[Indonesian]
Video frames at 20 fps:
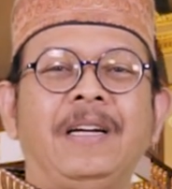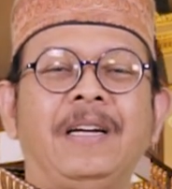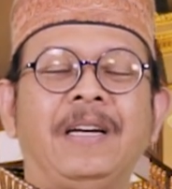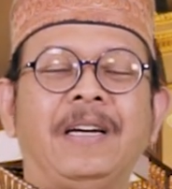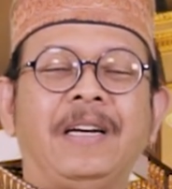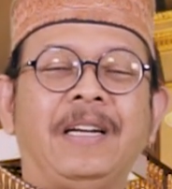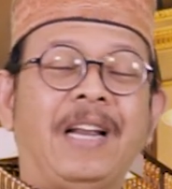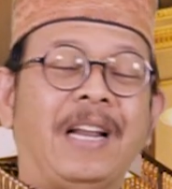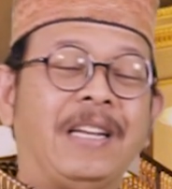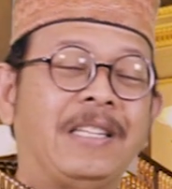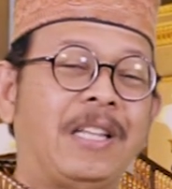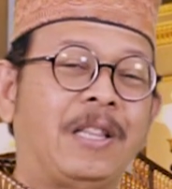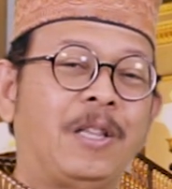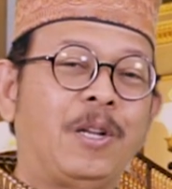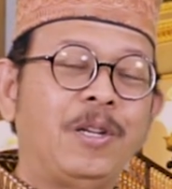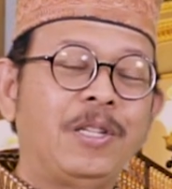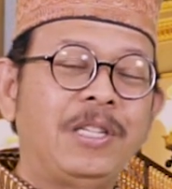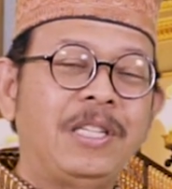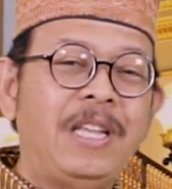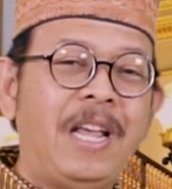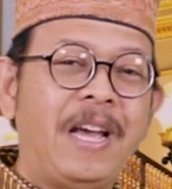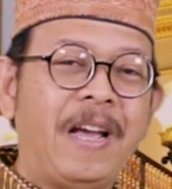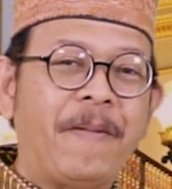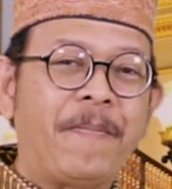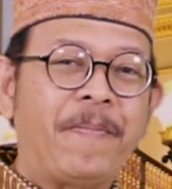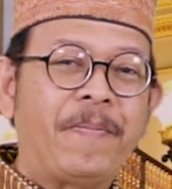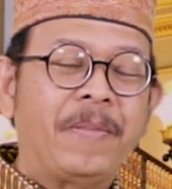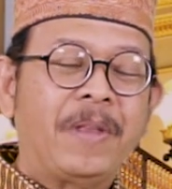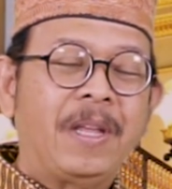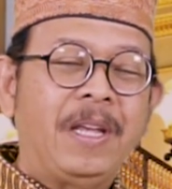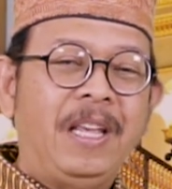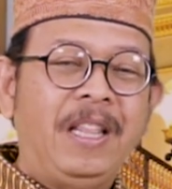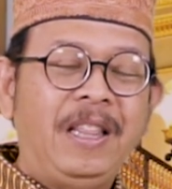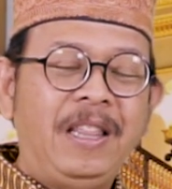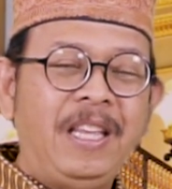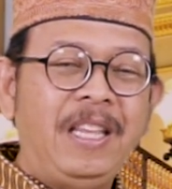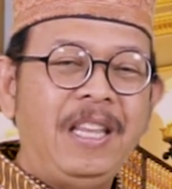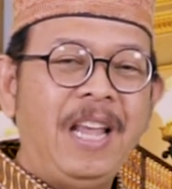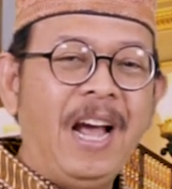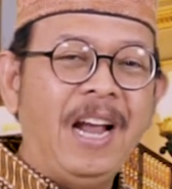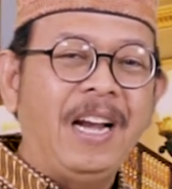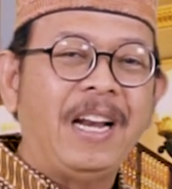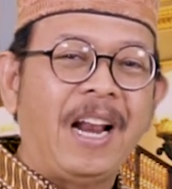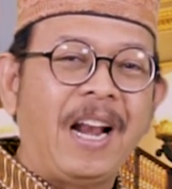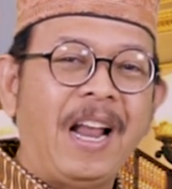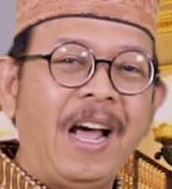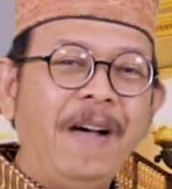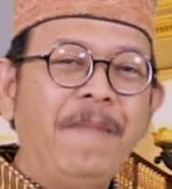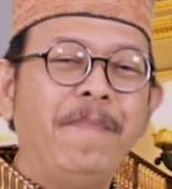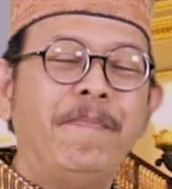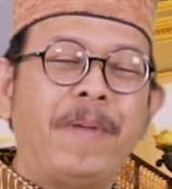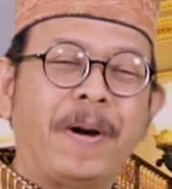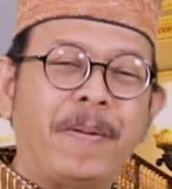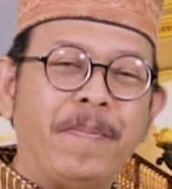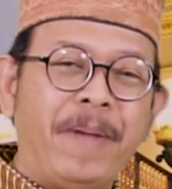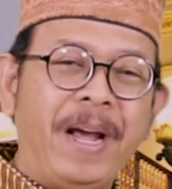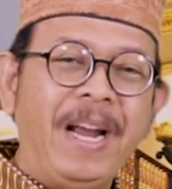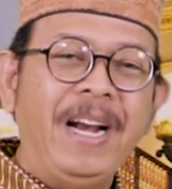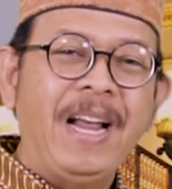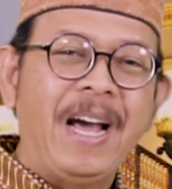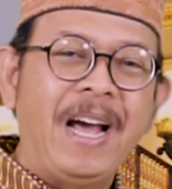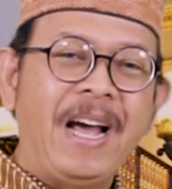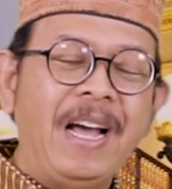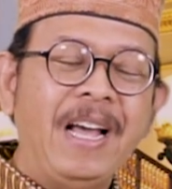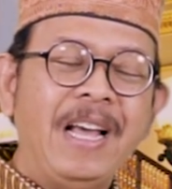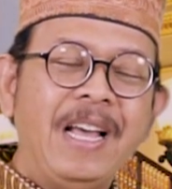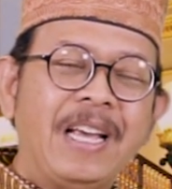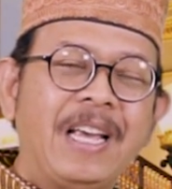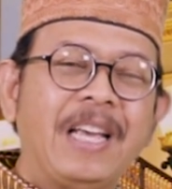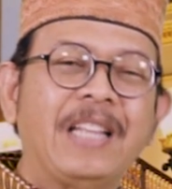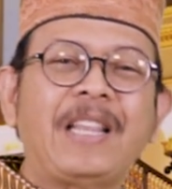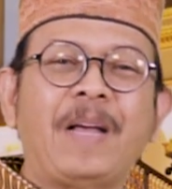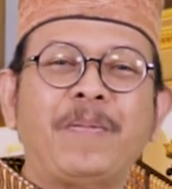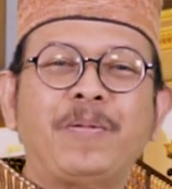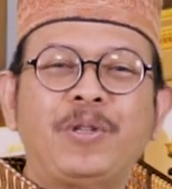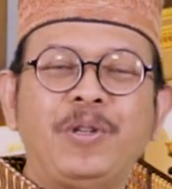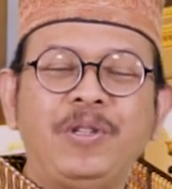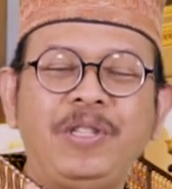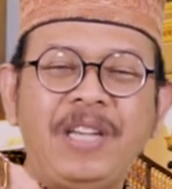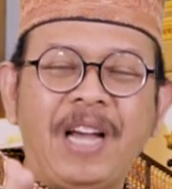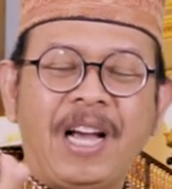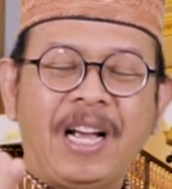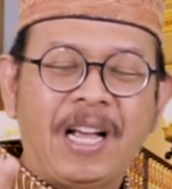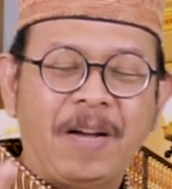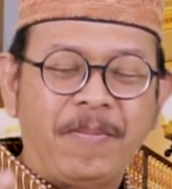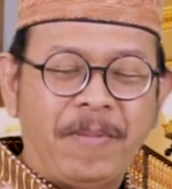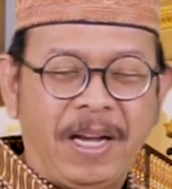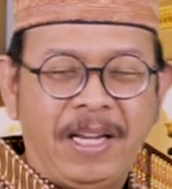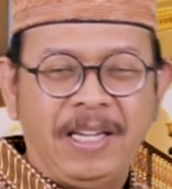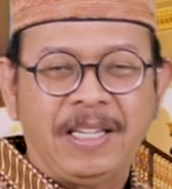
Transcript: eh, dan seterusnya. Intinya adalah berbeda kitab suci agama